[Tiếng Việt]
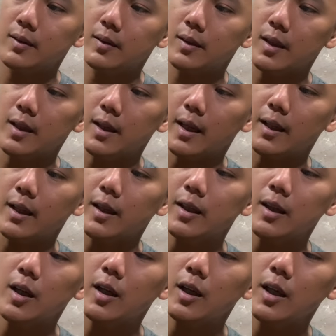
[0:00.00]
Chia cành này
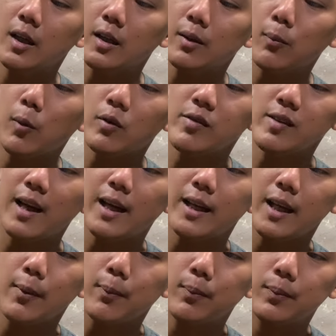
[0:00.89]
chơi bonsai
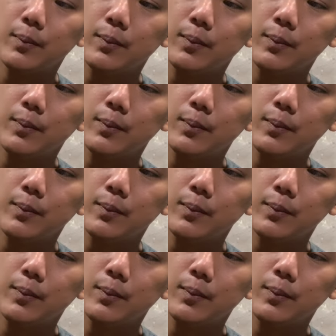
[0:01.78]
đẹp.